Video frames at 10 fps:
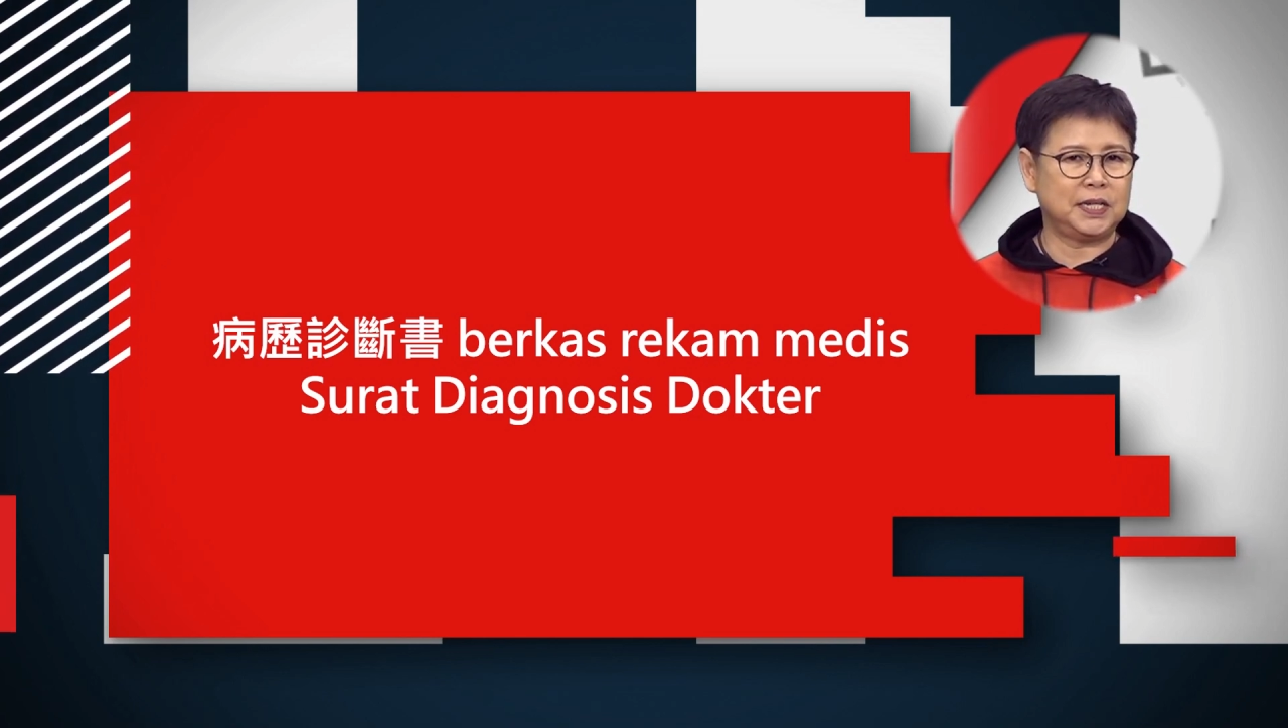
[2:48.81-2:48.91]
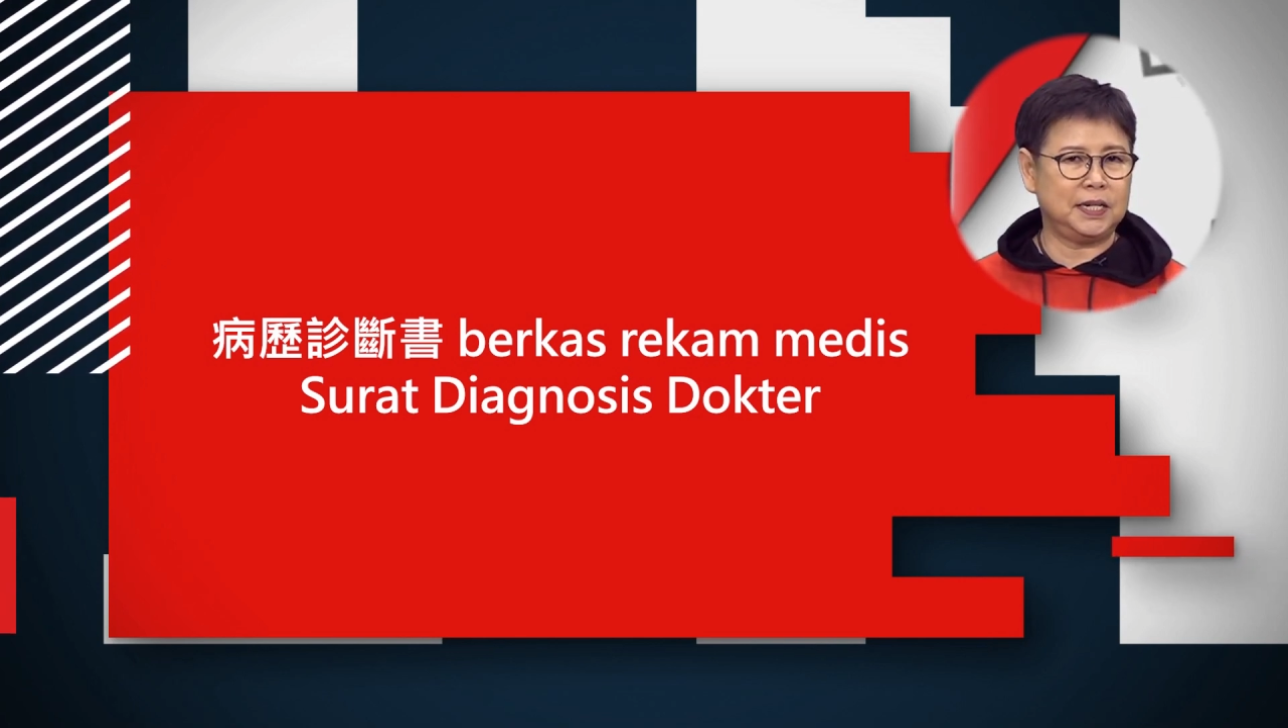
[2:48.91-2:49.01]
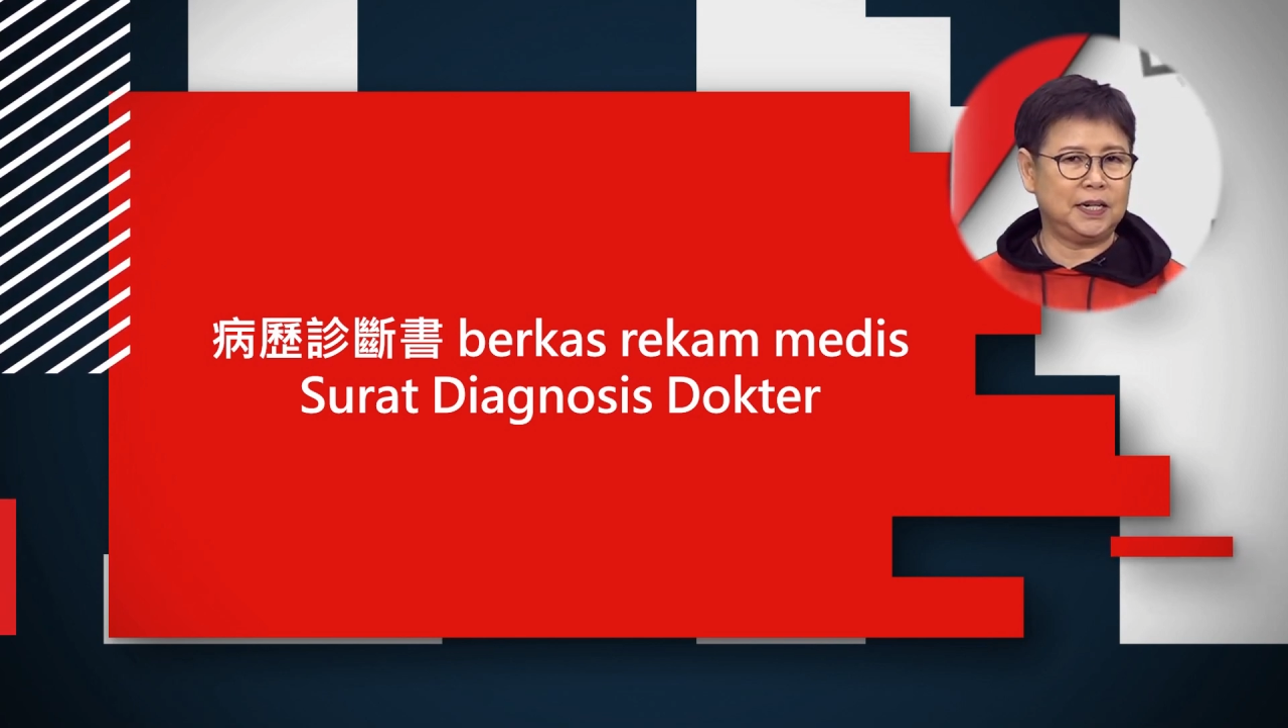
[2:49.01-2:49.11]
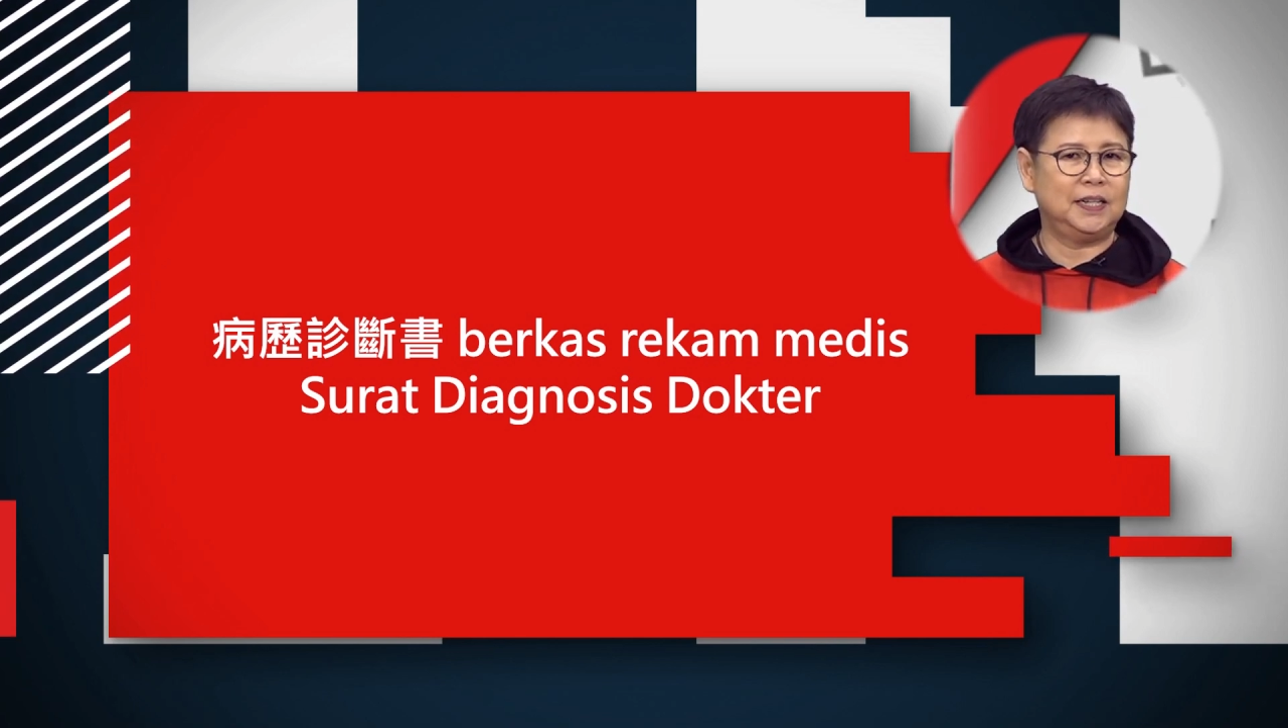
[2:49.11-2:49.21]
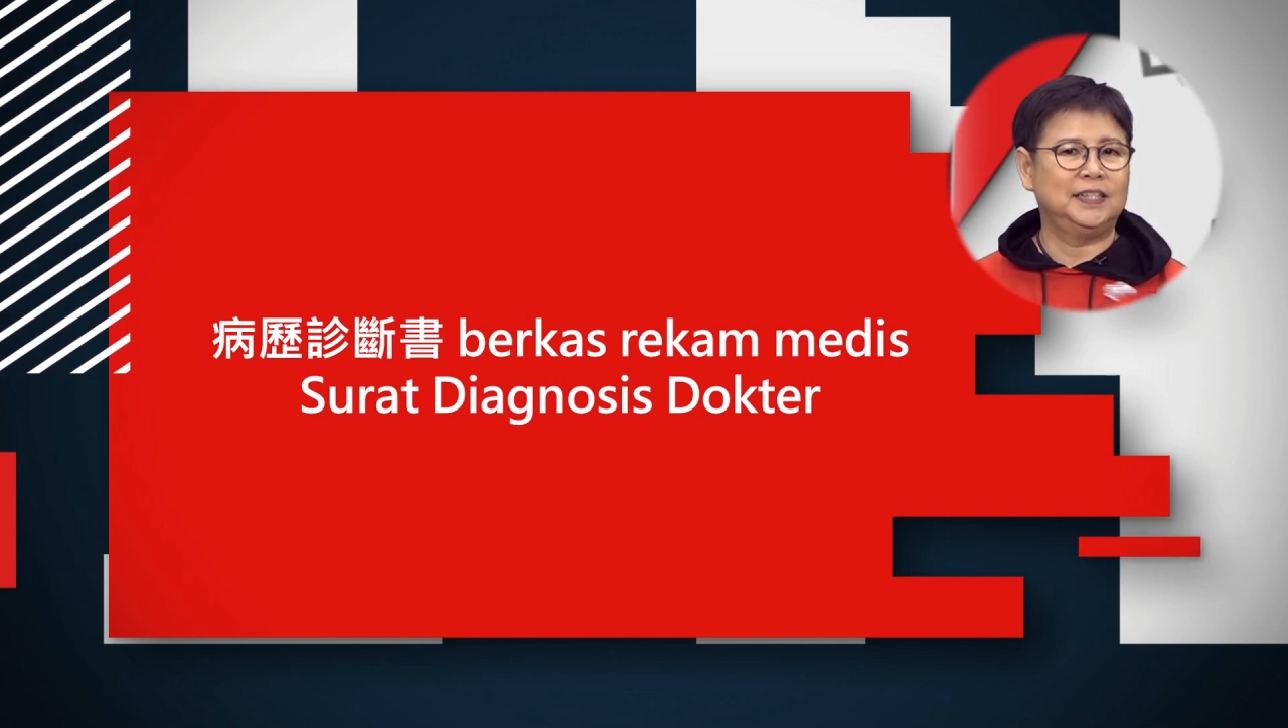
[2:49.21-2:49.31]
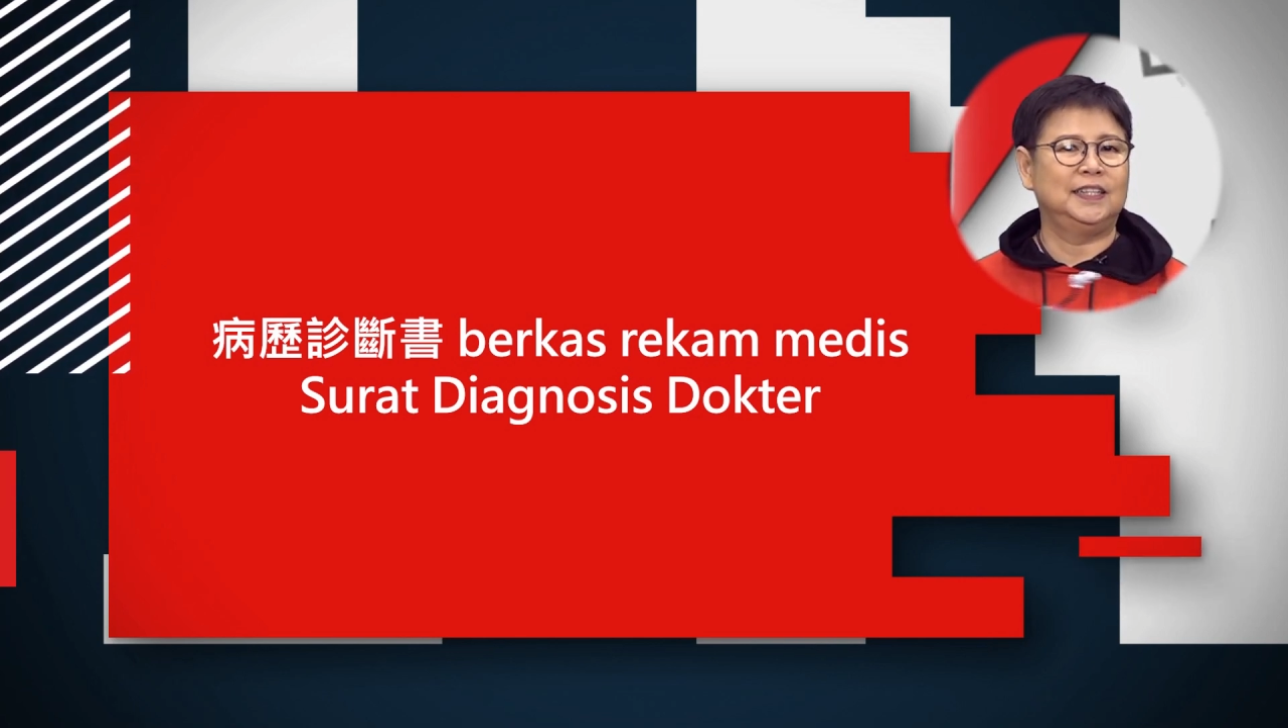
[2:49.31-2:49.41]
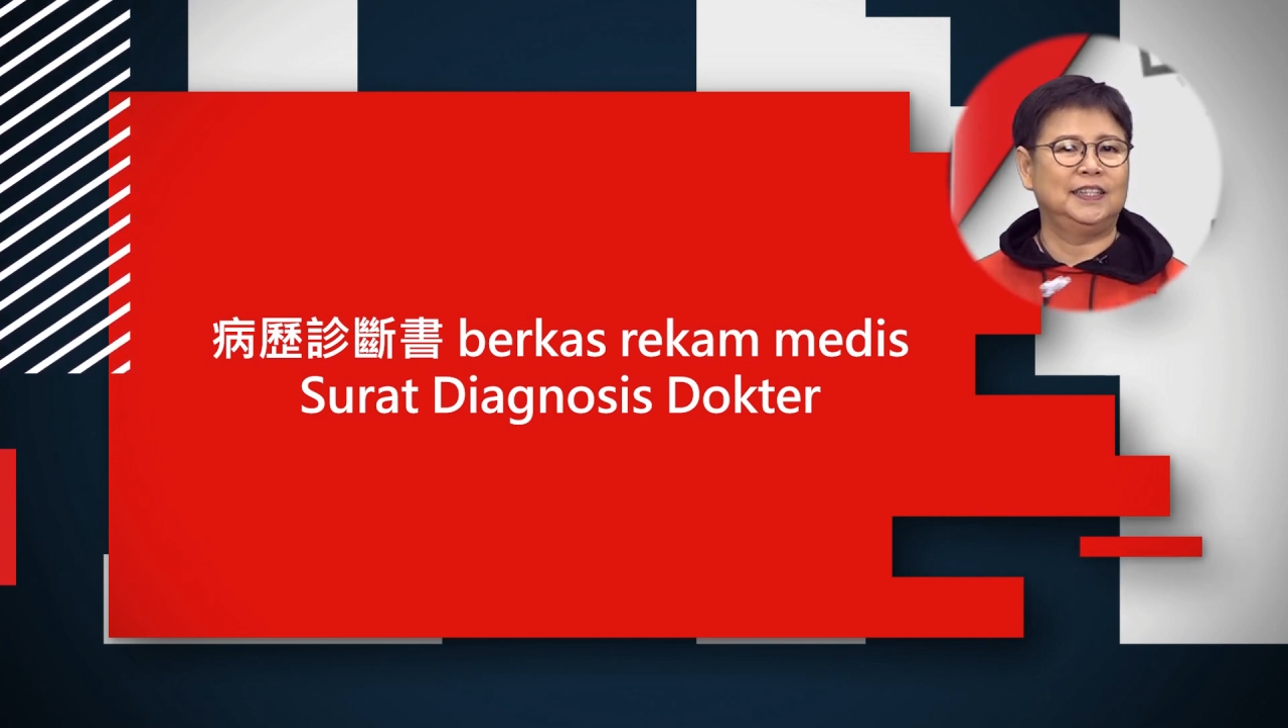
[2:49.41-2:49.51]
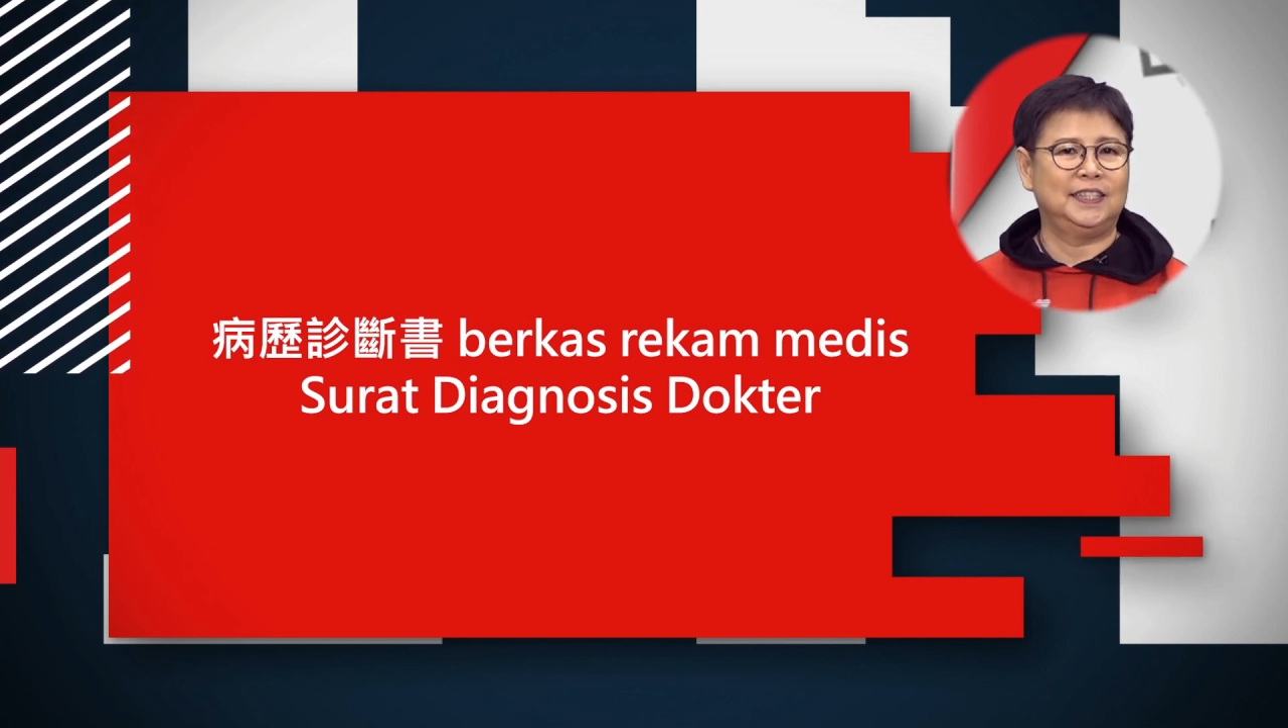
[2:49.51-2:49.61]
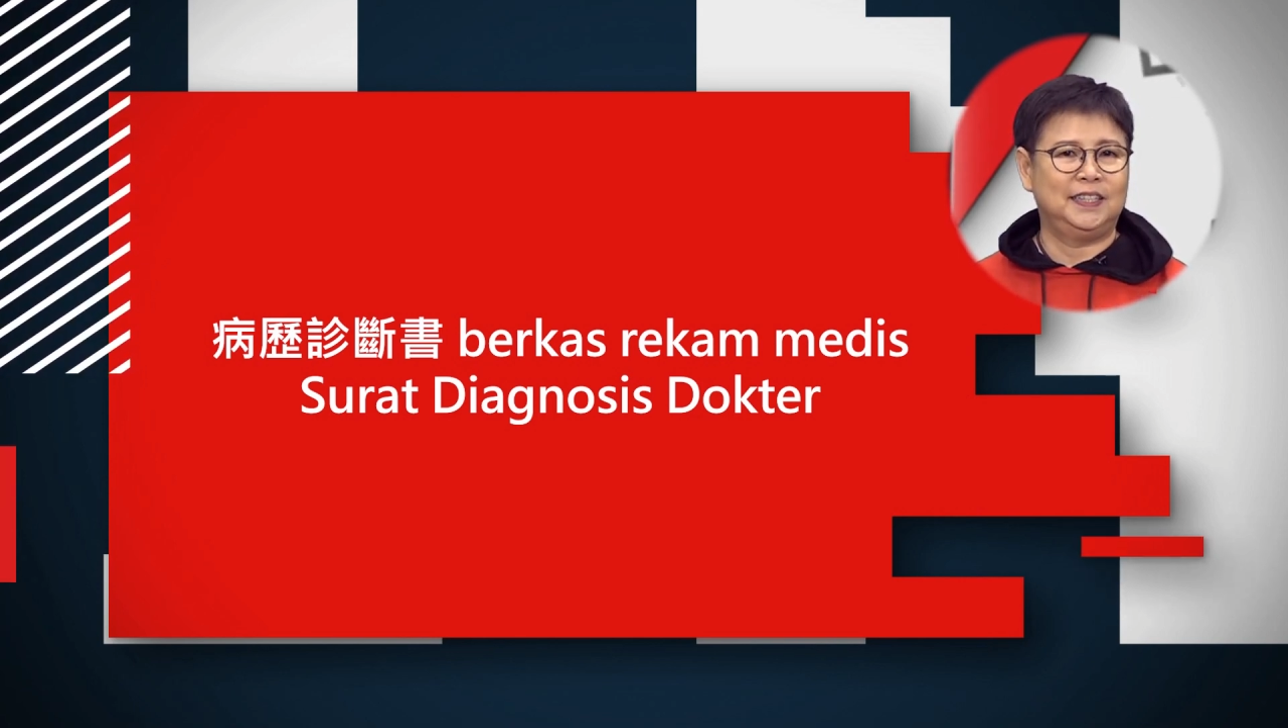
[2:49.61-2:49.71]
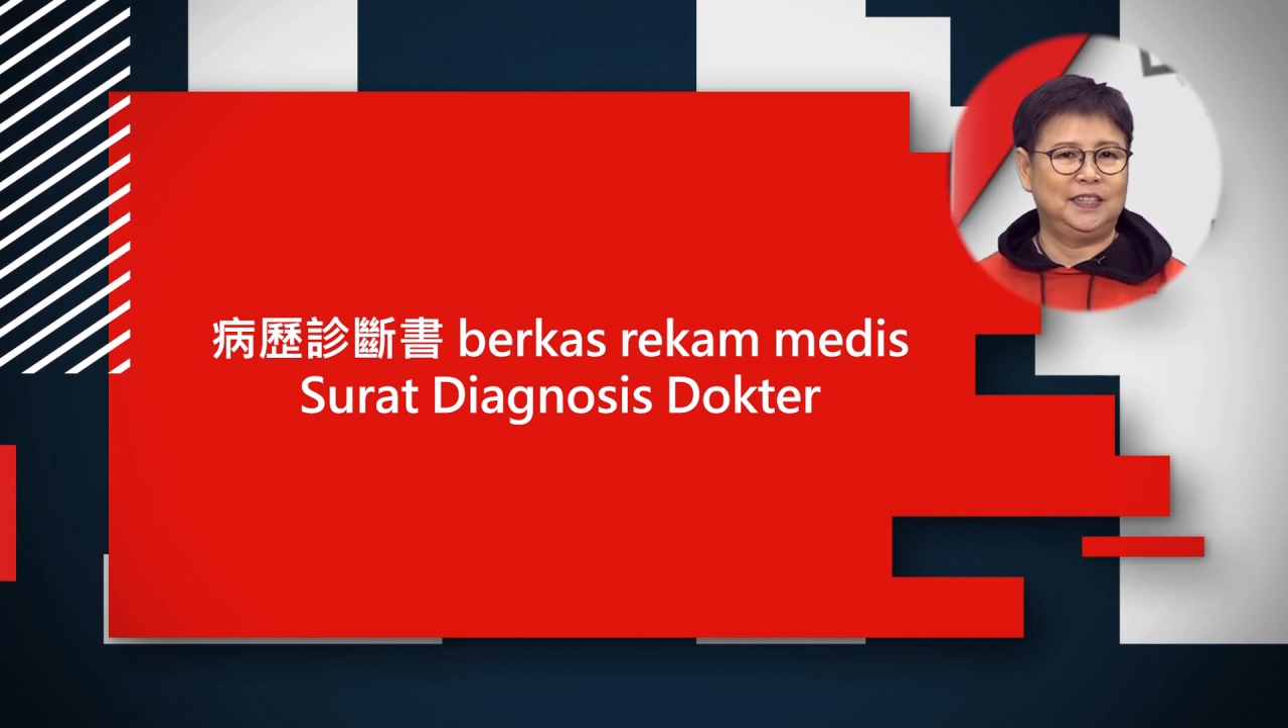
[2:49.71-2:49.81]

这个。